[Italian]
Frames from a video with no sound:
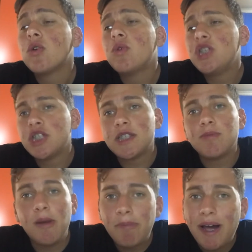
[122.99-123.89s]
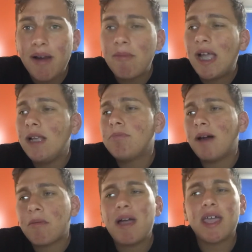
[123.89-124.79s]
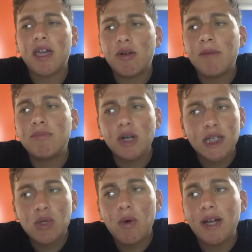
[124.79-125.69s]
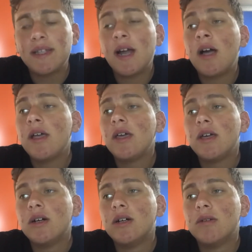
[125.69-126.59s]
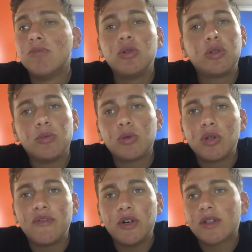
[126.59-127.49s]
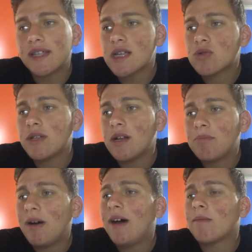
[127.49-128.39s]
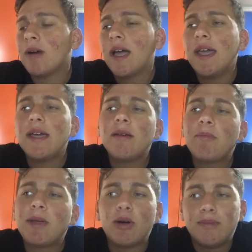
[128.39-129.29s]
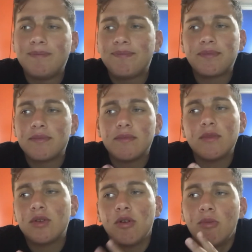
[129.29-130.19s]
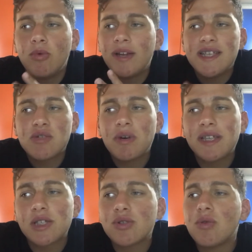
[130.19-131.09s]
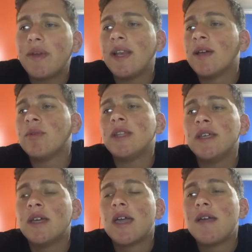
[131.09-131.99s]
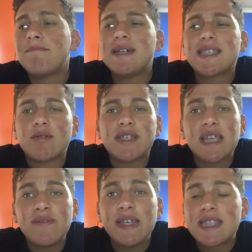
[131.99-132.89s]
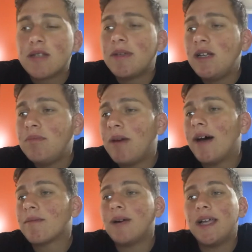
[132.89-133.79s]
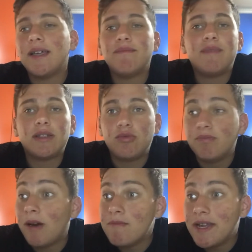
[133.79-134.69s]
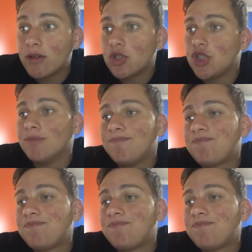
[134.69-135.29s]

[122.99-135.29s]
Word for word: Quindicesimo il Parma, il Parma anche ha una buona squadra, eh, molto molto forte la squadra del Parma, eh, però comunque le squadre sono quelle, quindi basta una salvezza per il Parma e va, va bene così.